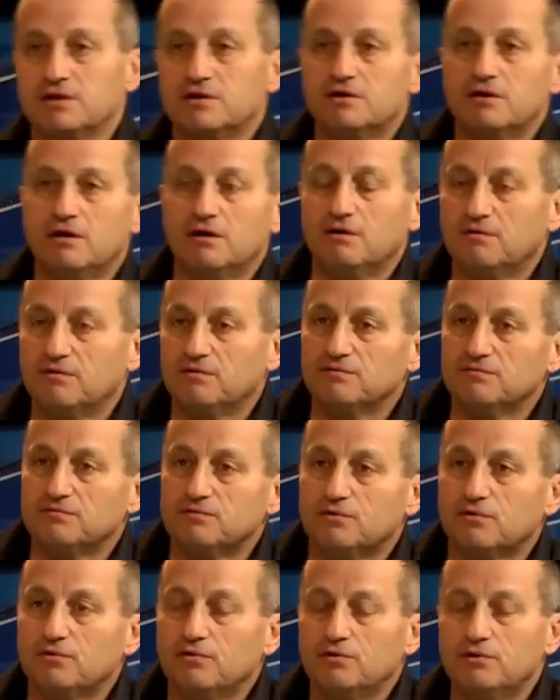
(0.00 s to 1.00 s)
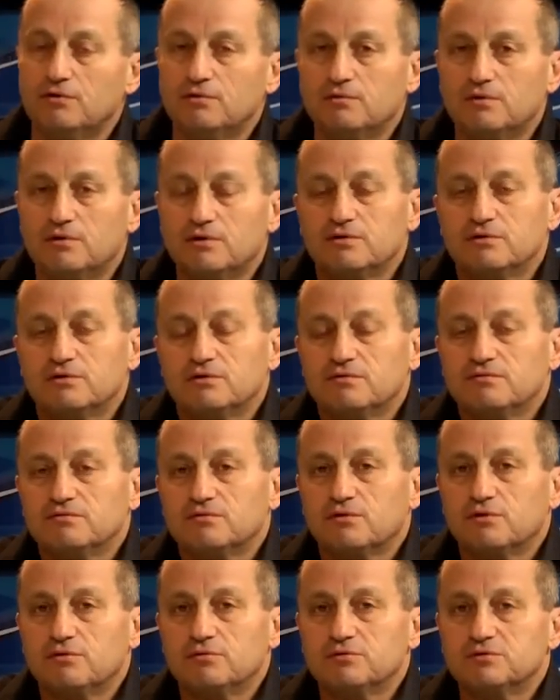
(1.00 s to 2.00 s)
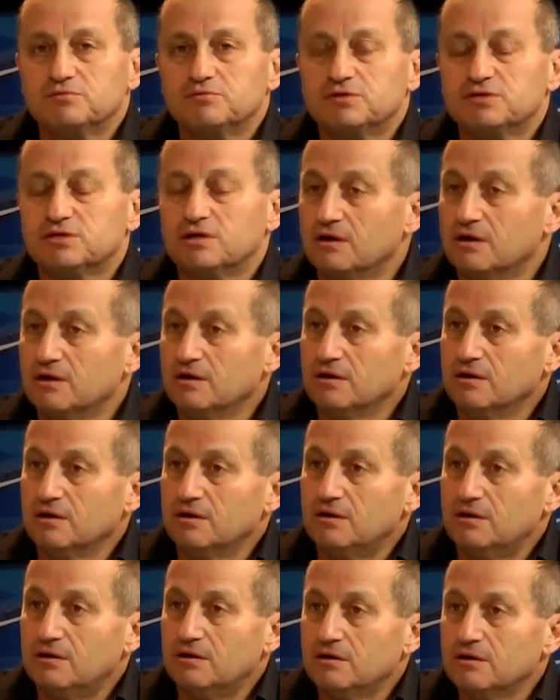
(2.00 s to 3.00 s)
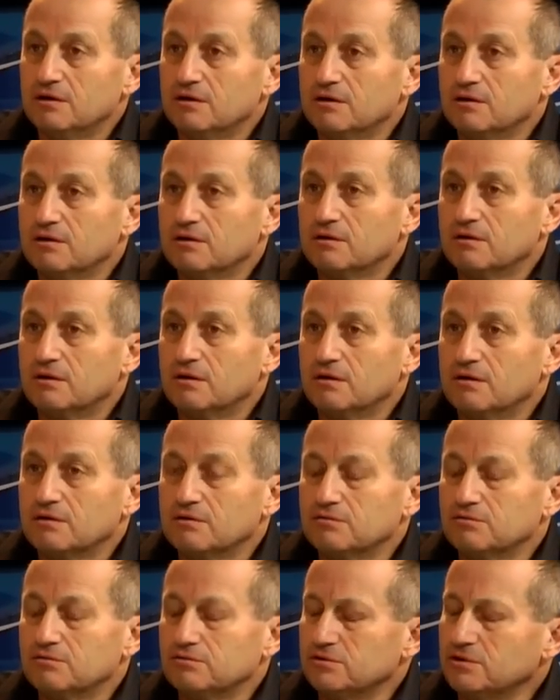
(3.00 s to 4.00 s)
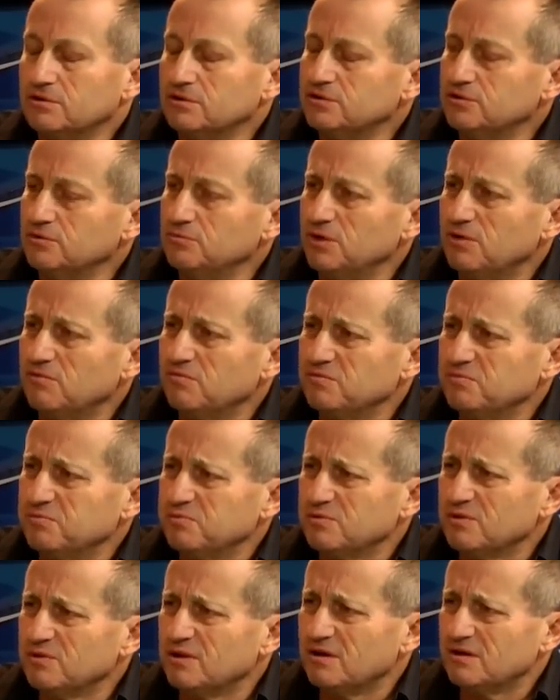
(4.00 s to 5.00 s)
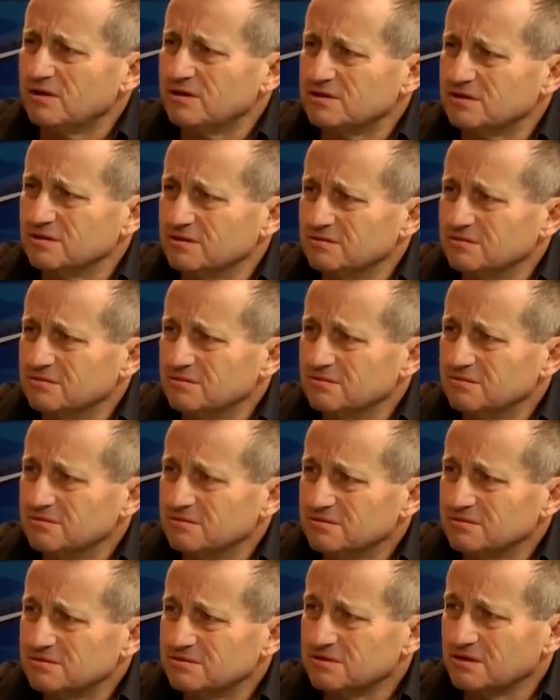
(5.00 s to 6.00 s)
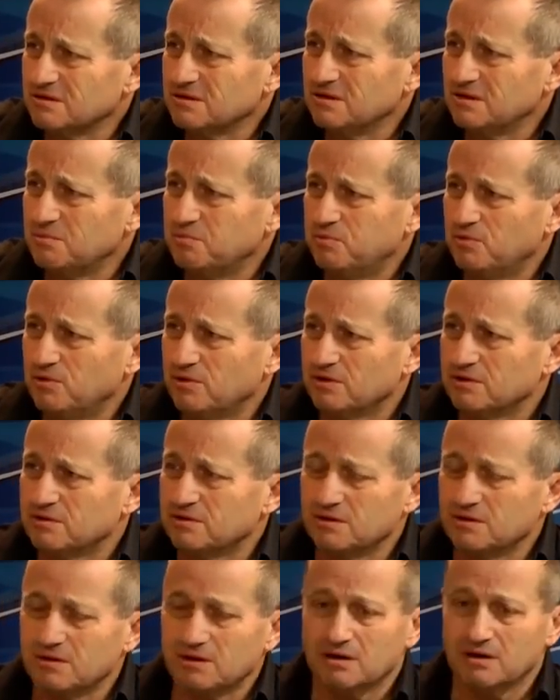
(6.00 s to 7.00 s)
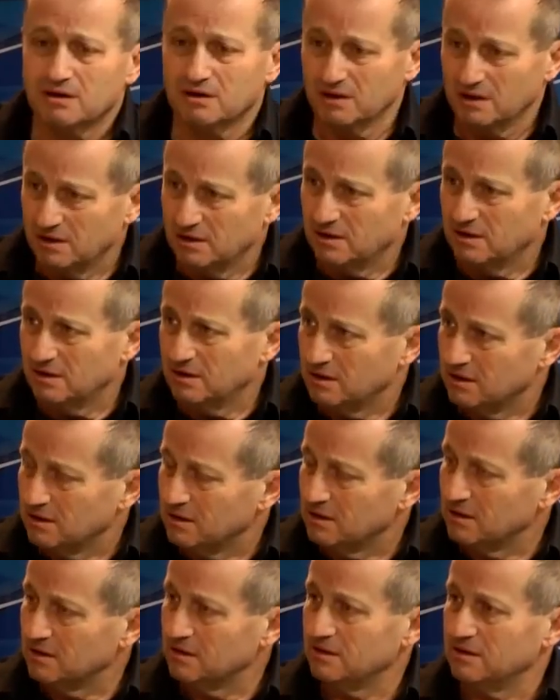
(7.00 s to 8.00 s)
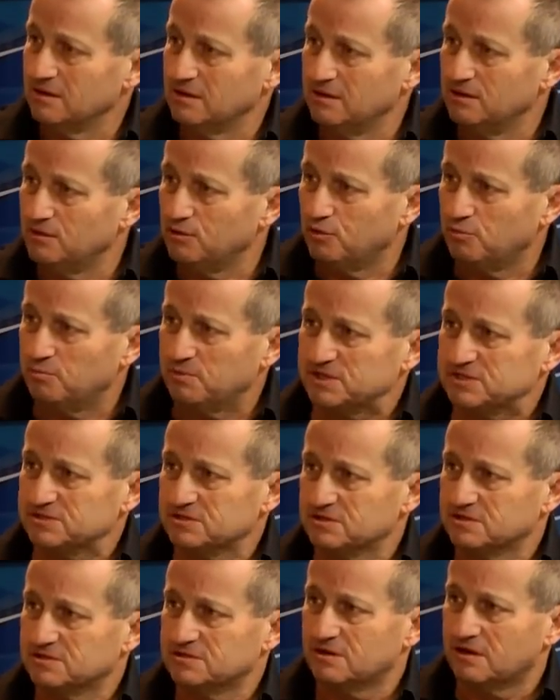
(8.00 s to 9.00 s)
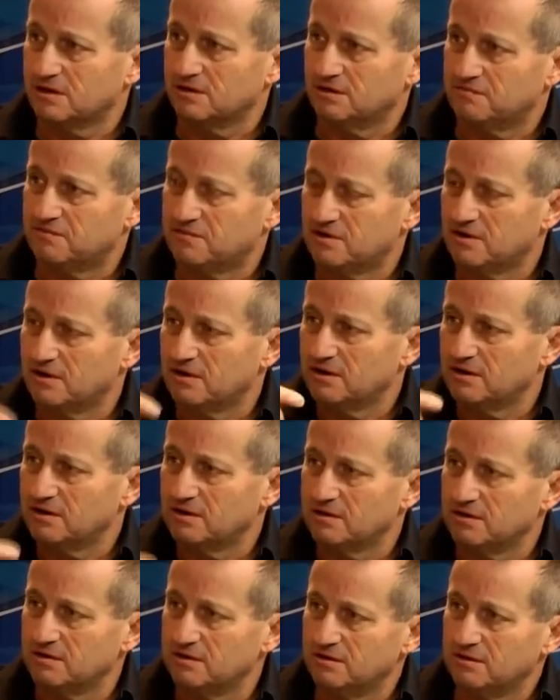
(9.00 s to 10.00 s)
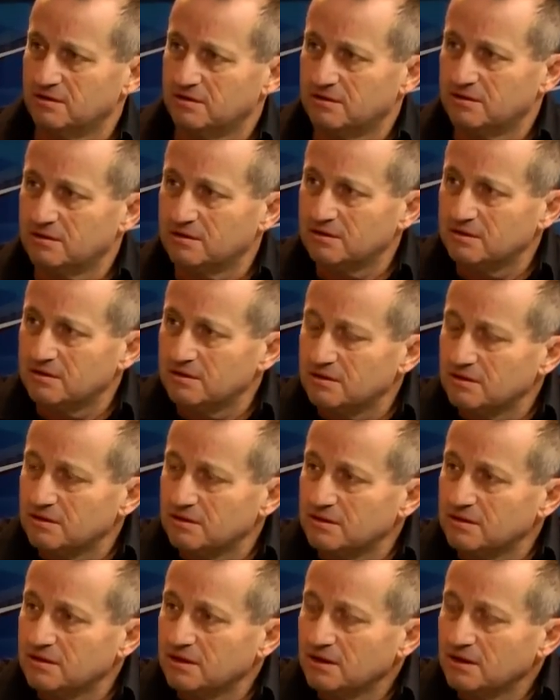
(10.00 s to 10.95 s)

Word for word: э, в, другом, э, в другом смысле, а кто сказал, что мир взбудоражен? С каких пор это э, Египетска, Срыловка и, и